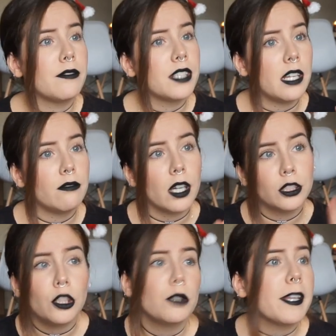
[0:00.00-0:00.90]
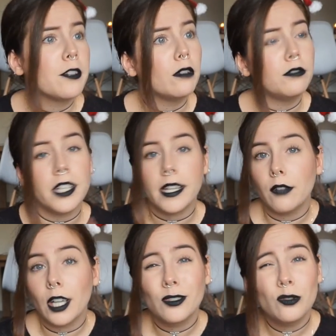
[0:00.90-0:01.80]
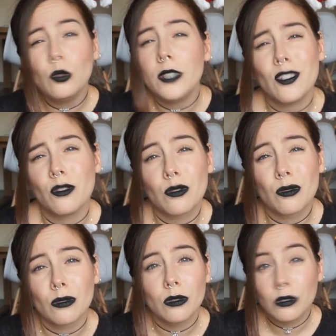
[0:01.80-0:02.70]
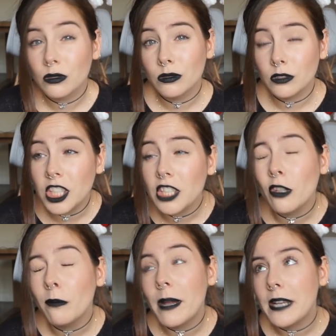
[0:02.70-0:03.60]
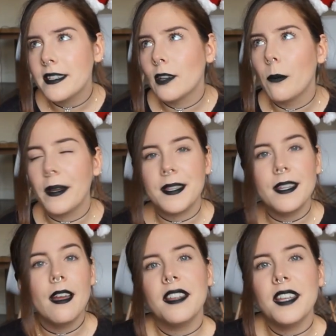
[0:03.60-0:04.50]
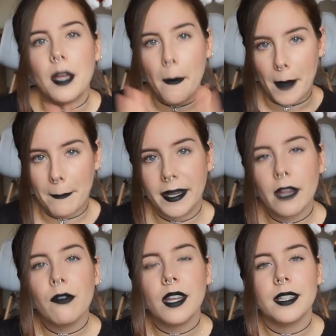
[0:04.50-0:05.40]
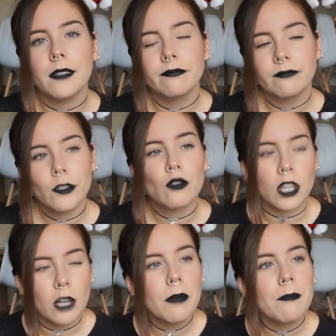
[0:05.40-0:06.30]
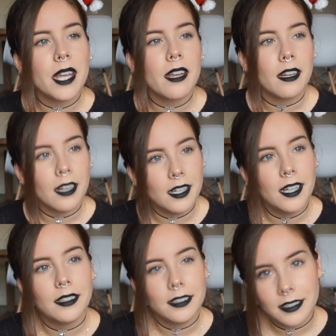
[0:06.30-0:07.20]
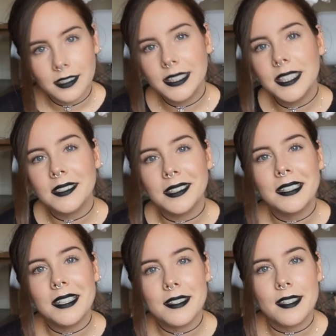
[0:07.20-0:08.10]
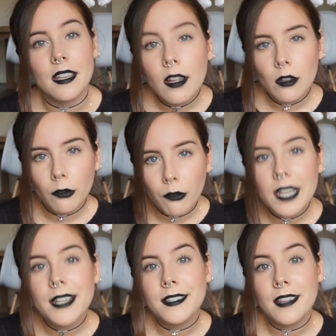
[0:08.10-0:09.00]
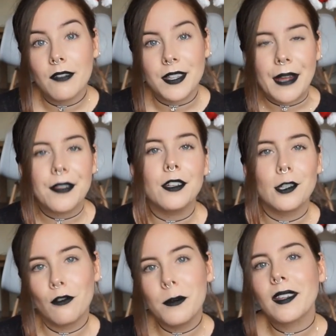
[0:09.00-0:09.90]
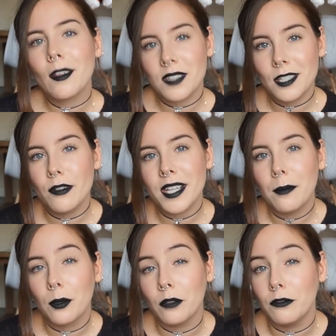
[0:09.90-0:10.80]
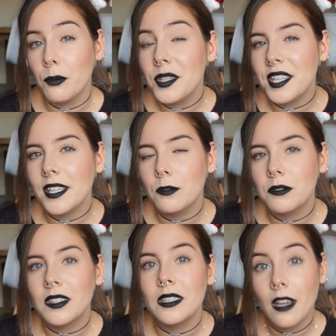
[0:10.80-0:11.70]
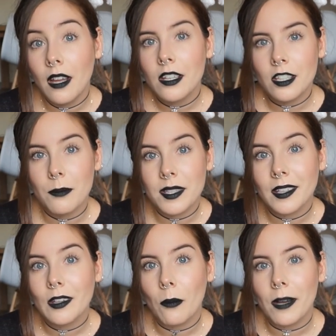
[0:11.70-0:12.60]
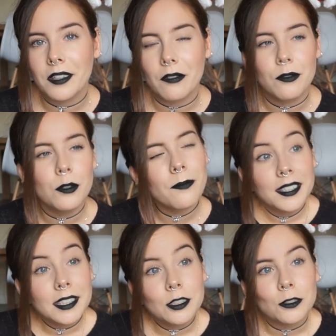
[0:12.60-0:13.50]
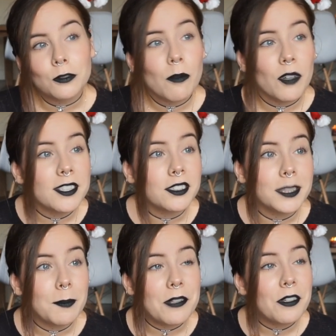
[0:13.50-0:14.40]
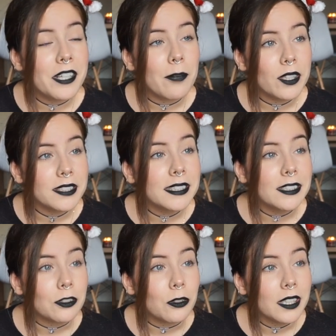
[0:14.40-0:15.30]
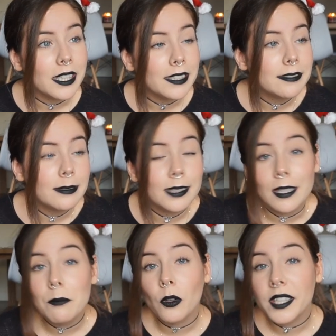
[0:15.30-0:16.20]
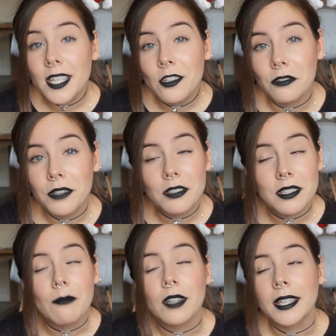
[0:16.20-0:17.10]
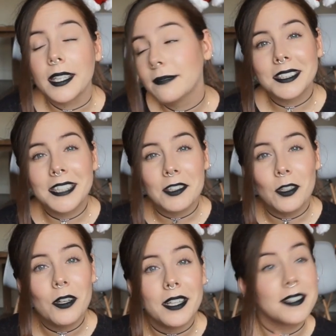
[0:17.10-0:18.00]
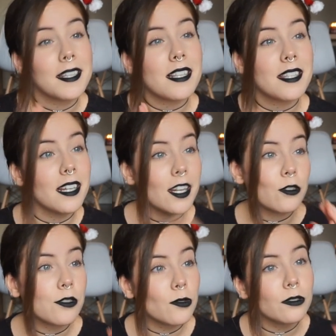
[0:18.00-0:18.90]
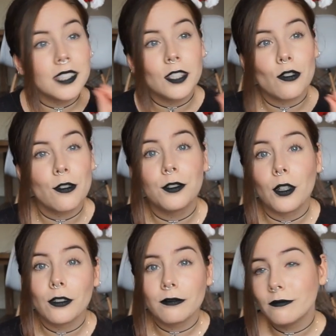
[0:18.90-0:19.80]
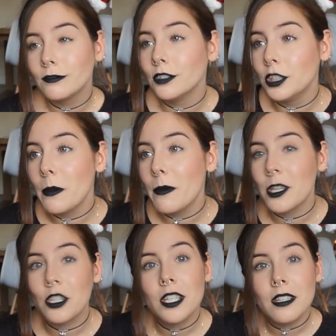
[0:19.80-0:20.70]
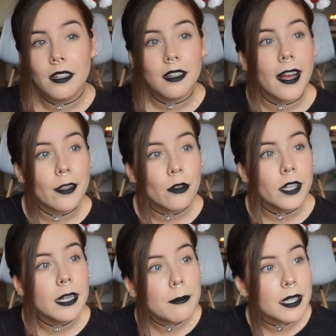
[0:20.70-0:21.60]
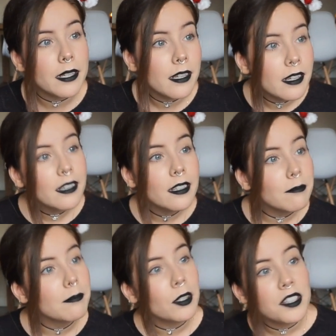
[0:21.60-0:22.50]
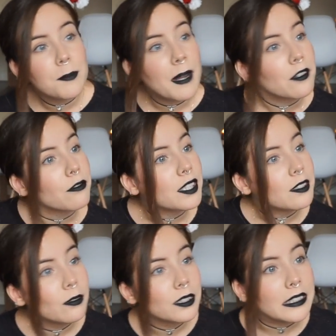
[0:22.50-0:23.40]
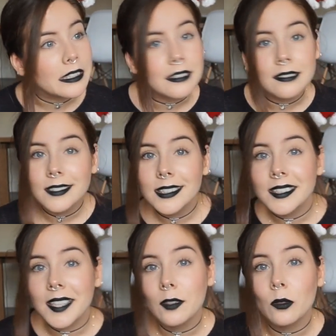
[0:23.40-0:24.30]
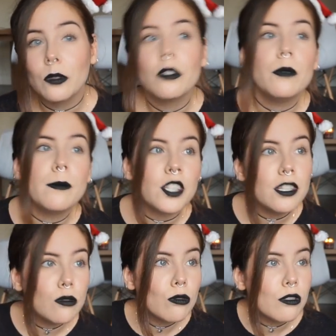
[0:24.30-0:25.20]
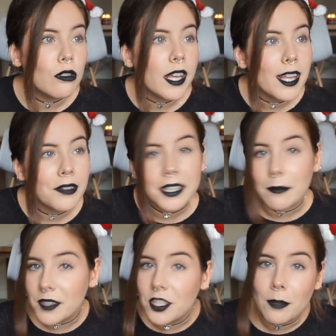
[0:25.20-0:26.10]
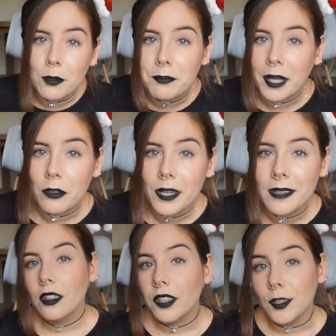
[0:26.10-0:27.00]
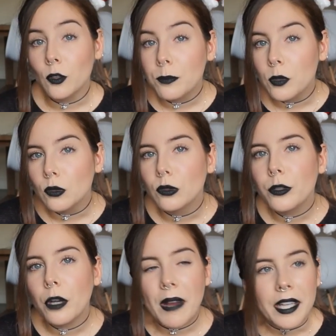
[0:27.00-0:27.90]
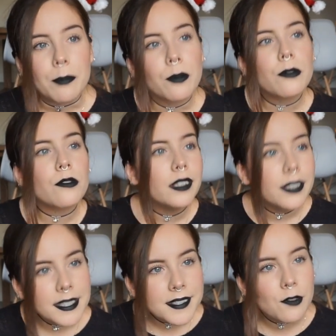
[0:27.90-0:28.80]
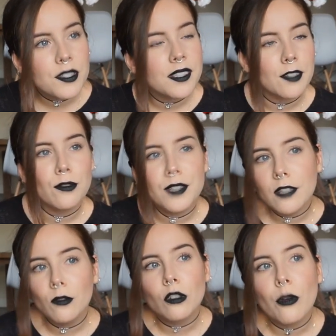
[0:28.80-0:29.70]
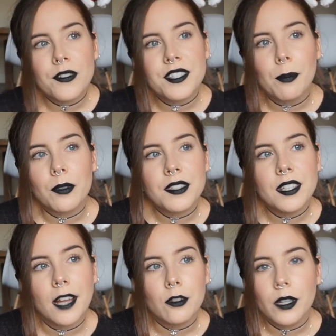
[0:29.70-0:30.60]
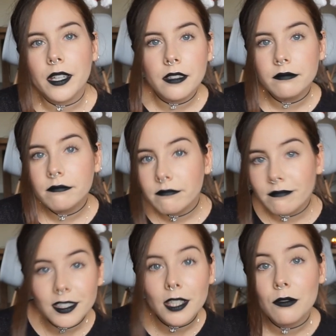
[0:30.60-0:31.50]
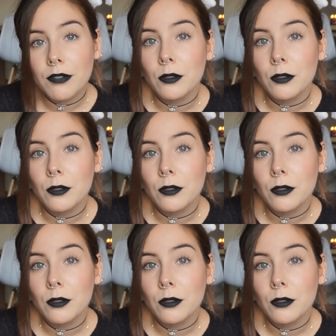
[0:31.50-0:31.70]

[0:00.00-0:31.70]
vous allez avoir George Michael, vous allez avoir toutes les chansons Jingle Bells et compagnie et ma préférée, je dois quand même bien la Cité, c'est Feliz Navidad. Je vous mettrai aussi le lien pour que vous puissiez l'écouter, je la mettrai en barre d'infos. C'est une chanson à moitié en espagnol et à moitié en anglais, c'est tellement kitsch en fait que ça me fait rire. J'adore, et ça c'est la chanson, dès que je l'entends, je m'imagine à Noël mais, mais en Espagne en fait, donc c'est très drôle. Je m'imagine sous le soleil avec un petit chapeau de Père Noël. Et donc pour conclure ma réponse, ici aux états unis on commence à penser à Noël dès fin